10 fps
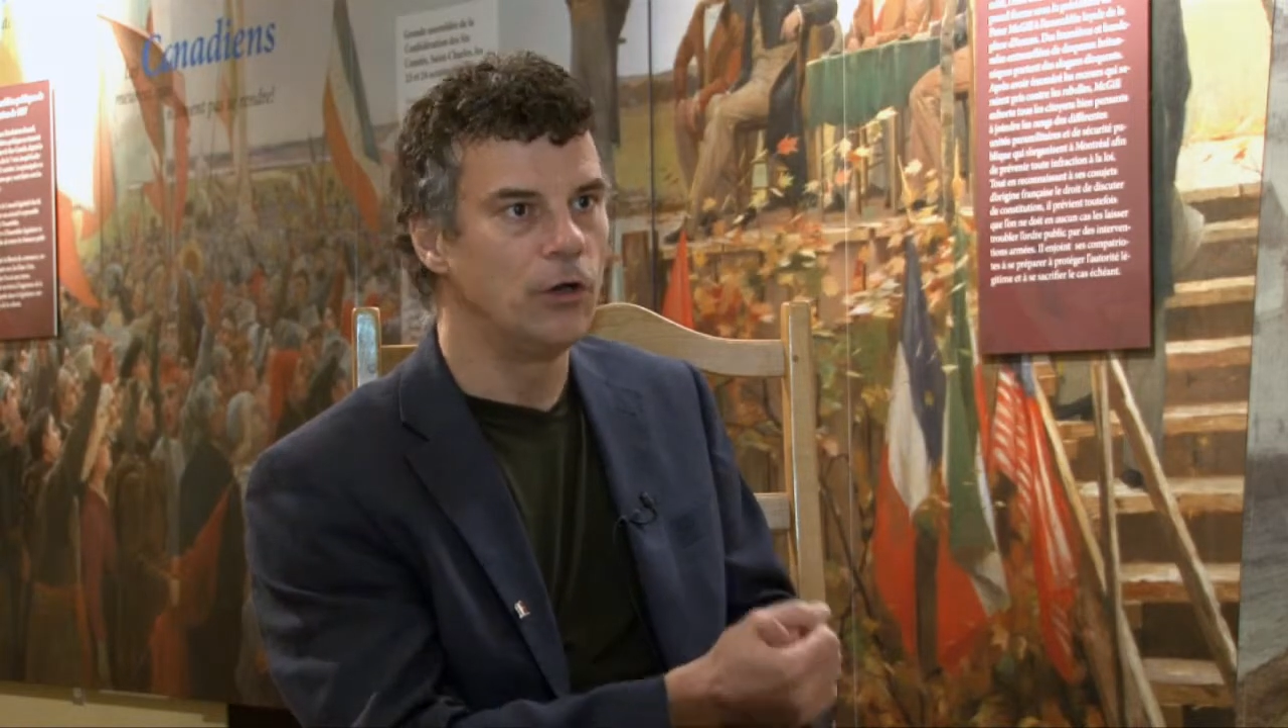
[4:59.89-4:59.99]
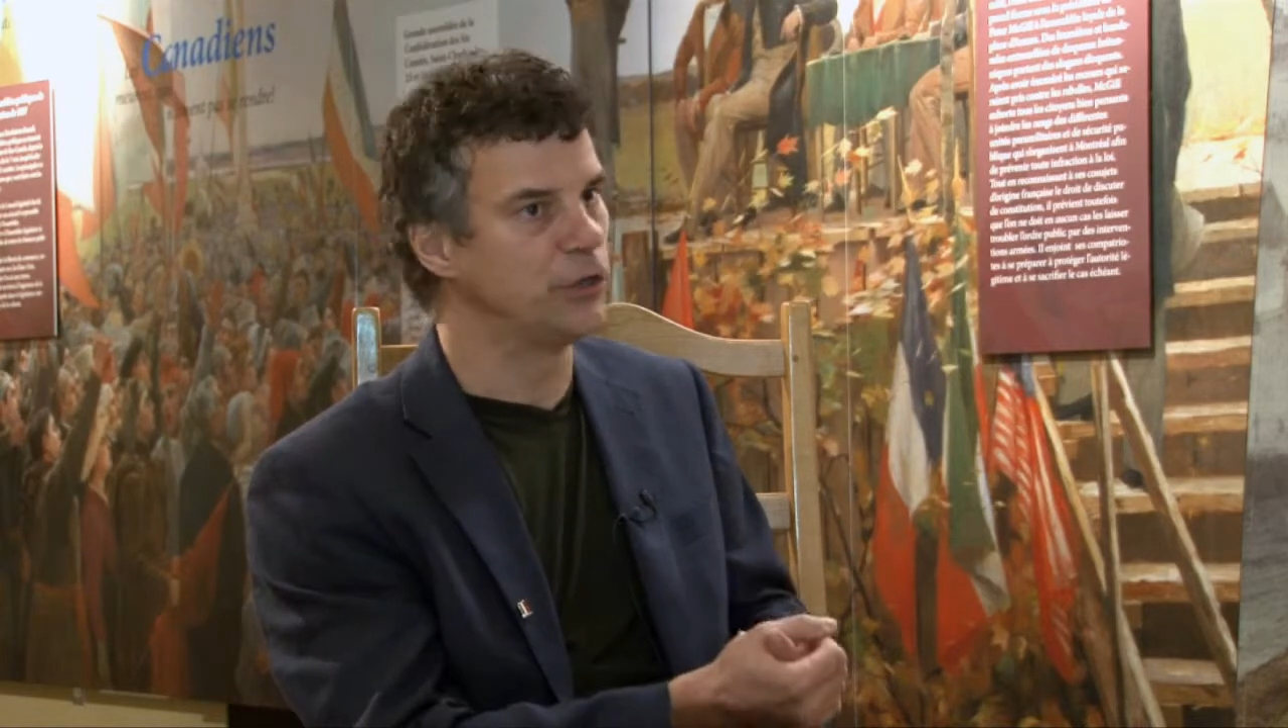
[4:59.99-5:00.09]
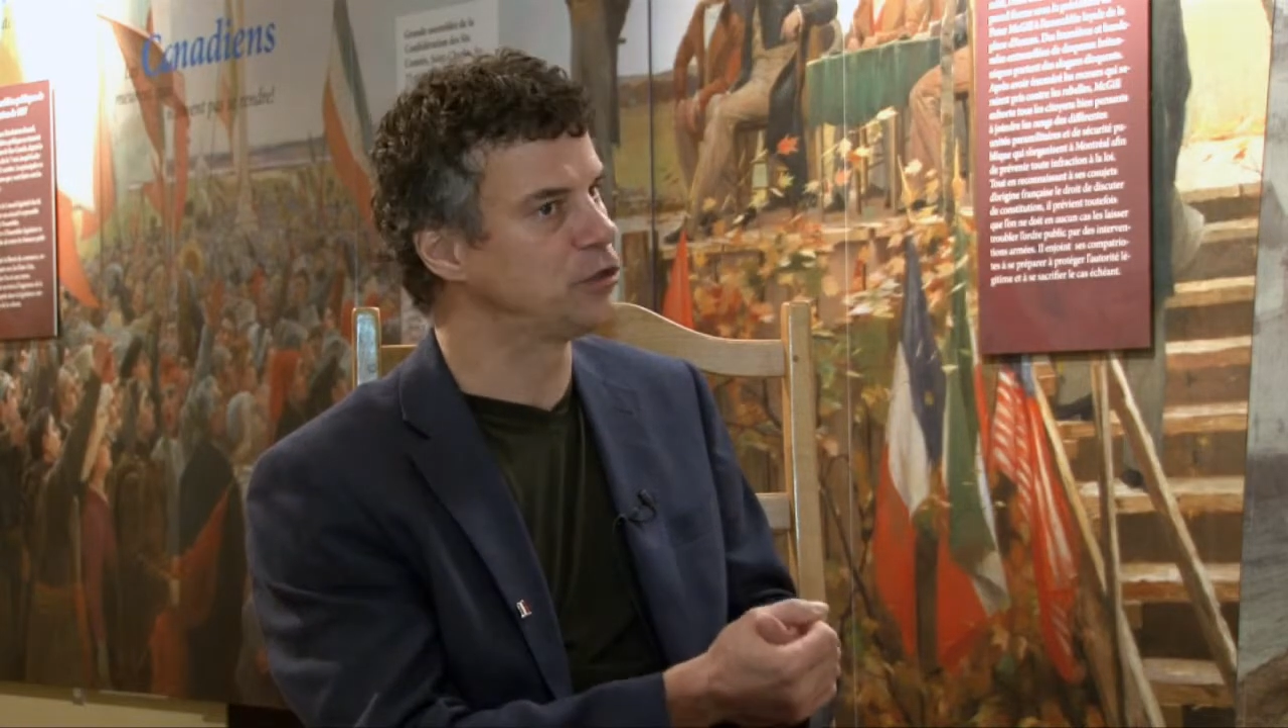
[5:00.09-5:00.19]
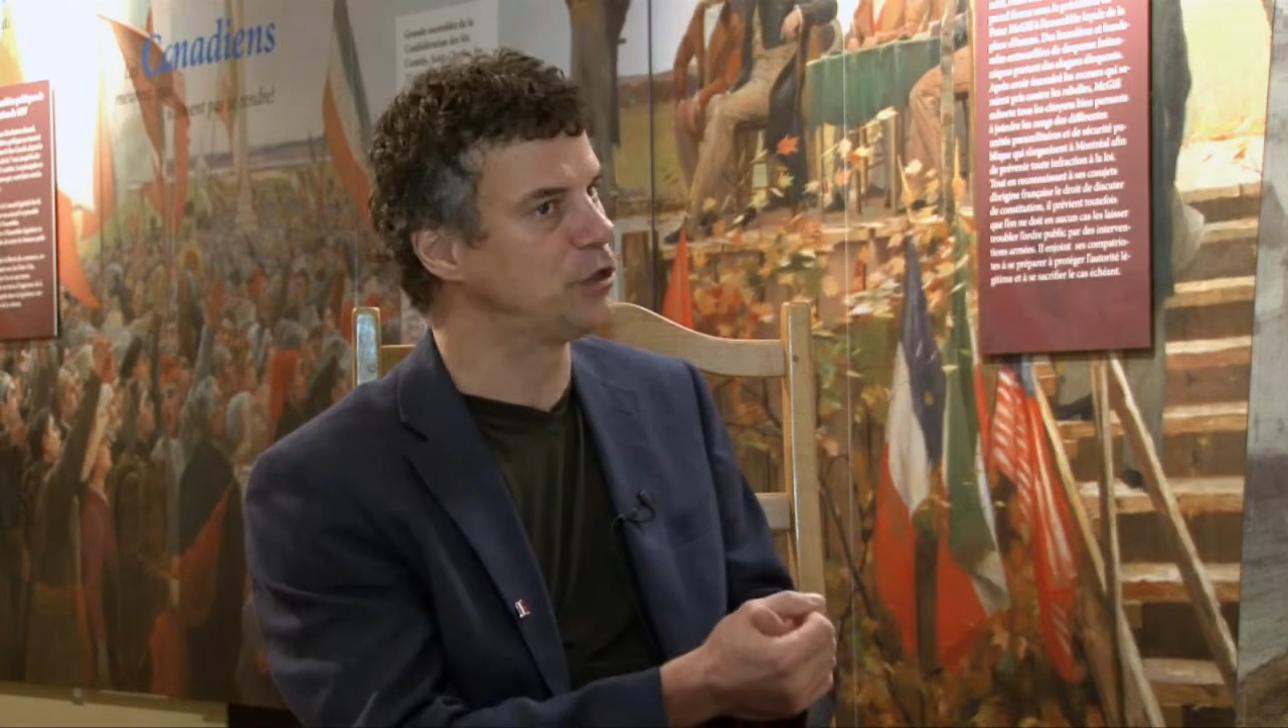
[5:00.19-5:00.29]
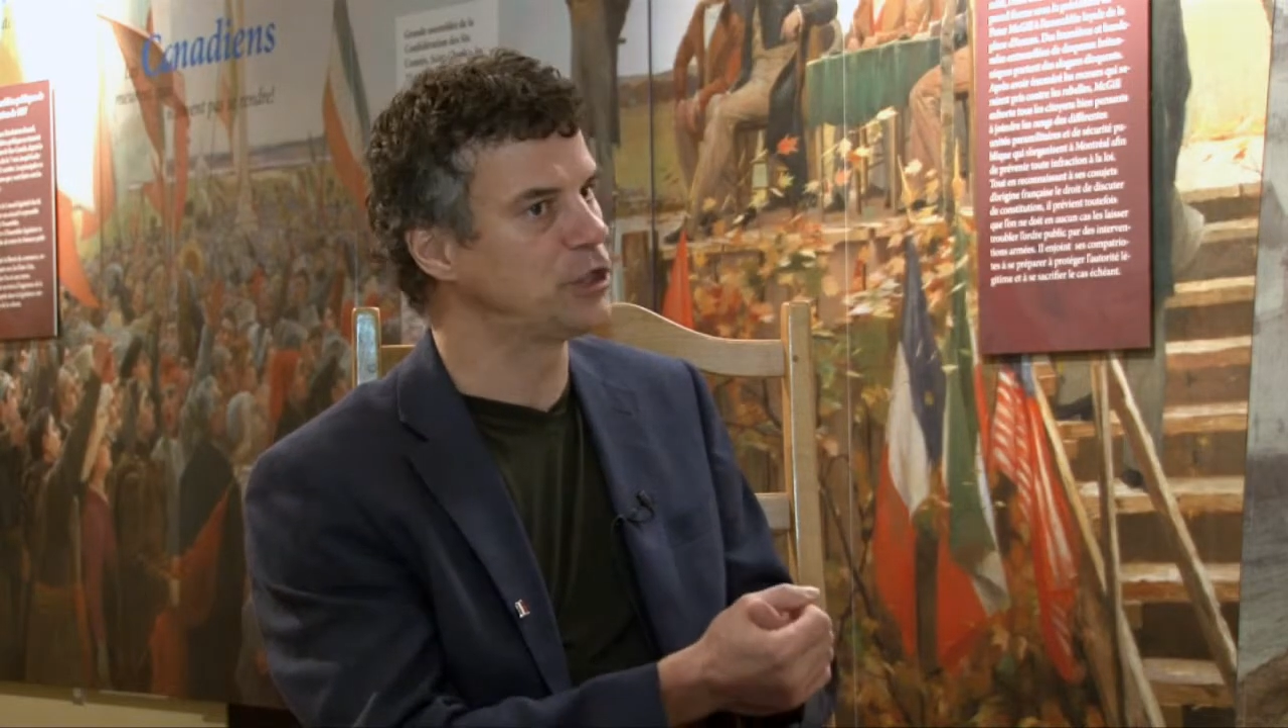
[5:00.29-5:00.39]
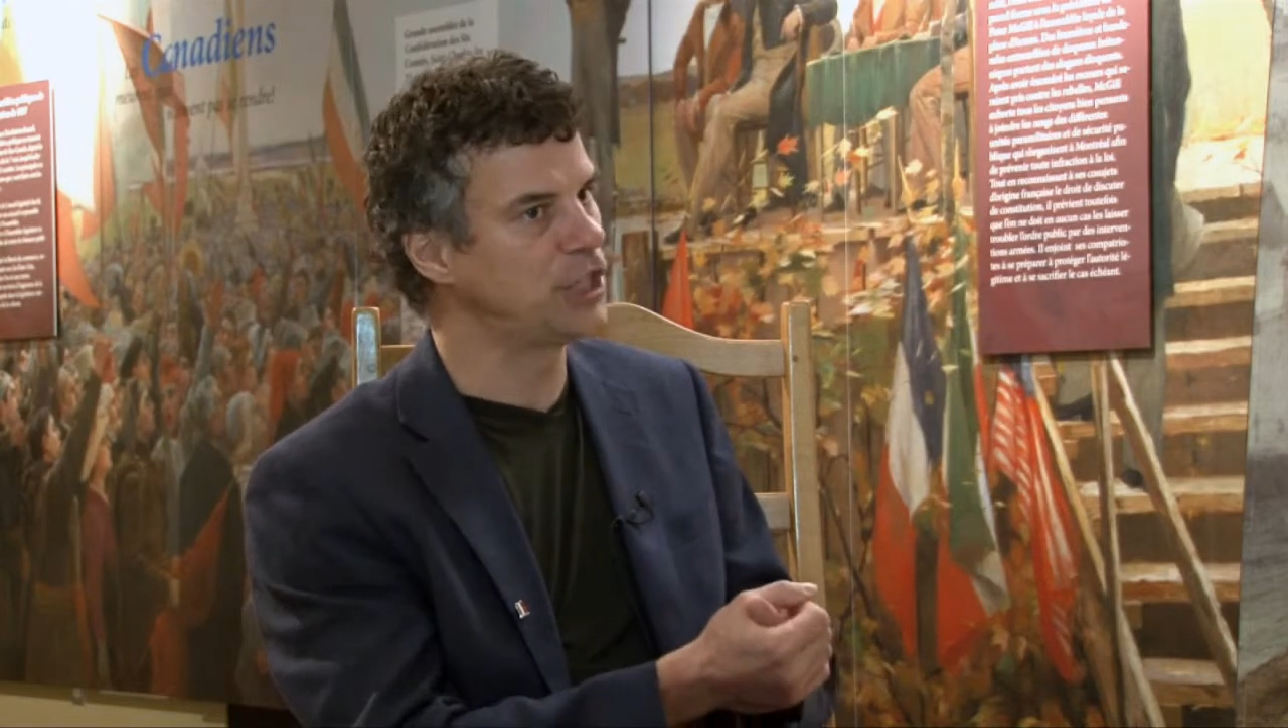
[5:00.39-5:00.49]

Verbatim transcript: ne sera